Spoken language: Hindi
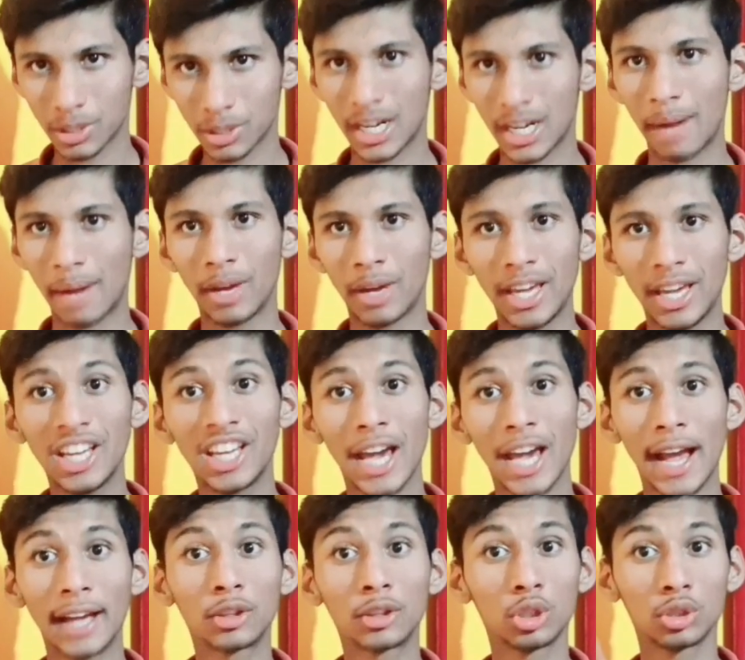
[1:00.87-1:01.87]
सब्सक्राइब नहीं
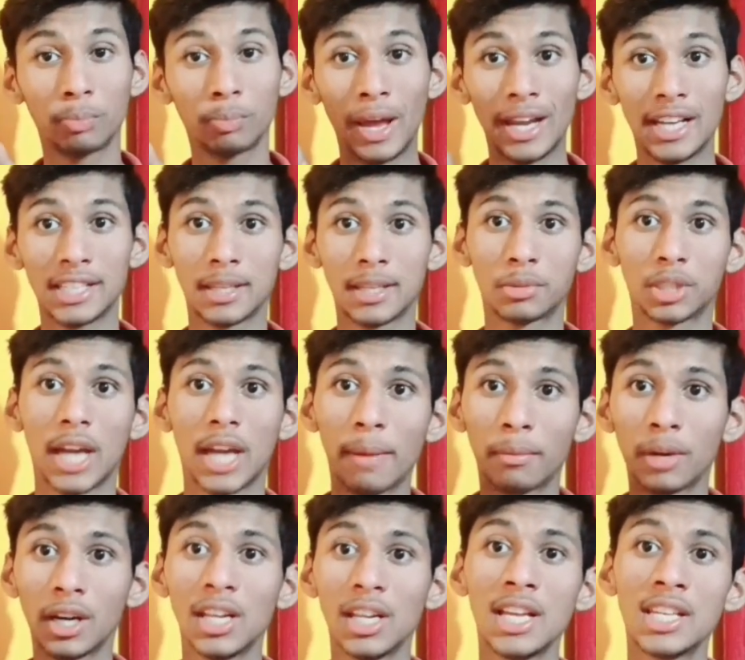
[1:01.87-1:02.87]
किया है तो पहले
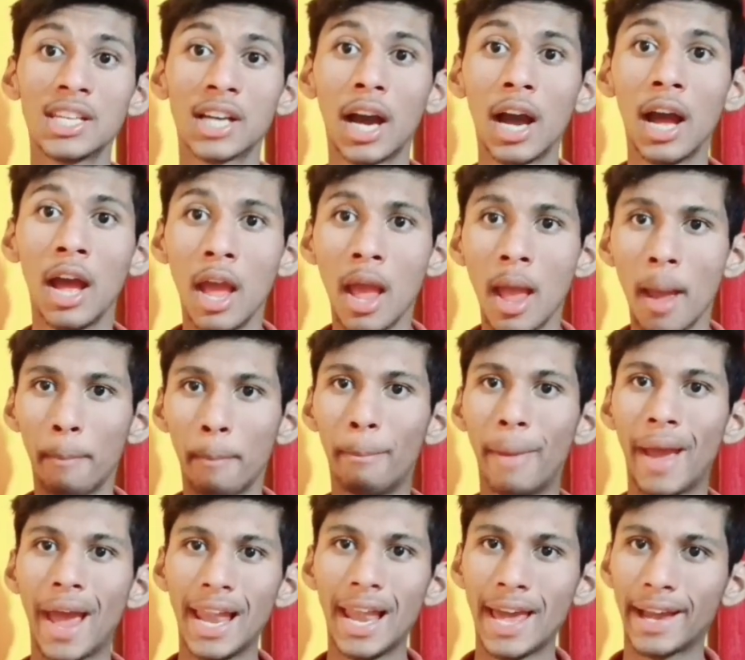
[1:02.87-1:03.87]
सब्सक्राइब कर लीजिएगा
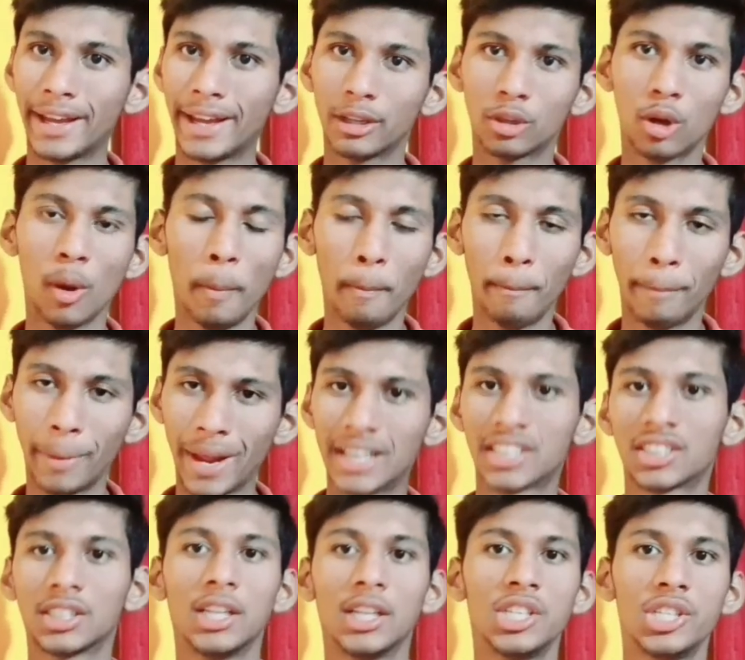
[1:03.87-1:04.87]
बेल आइकन को
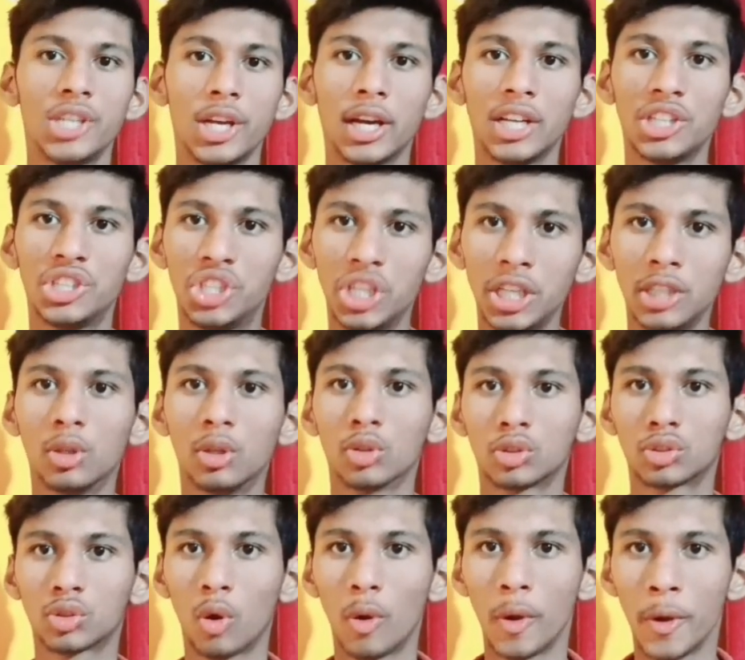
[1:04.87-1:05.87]
प्रेस कर दीजिएगा जी
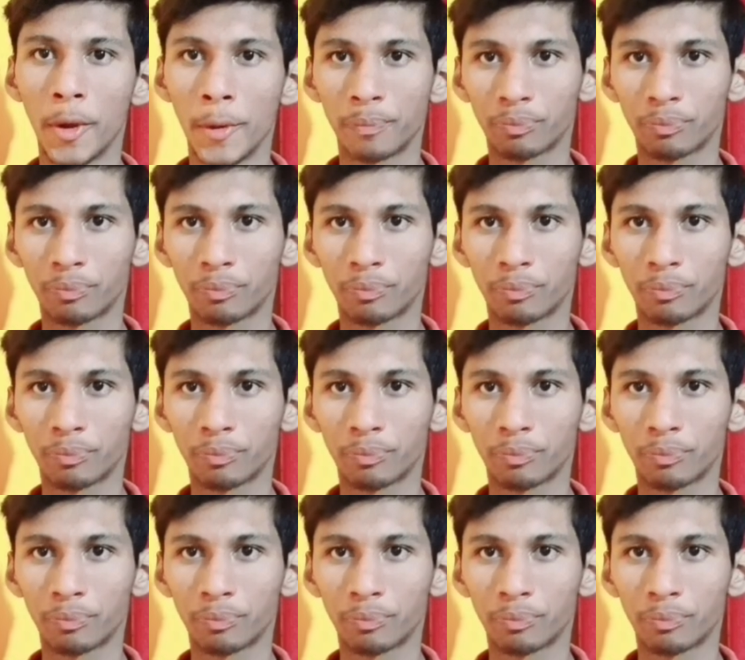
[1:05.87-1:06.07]
दोस्तों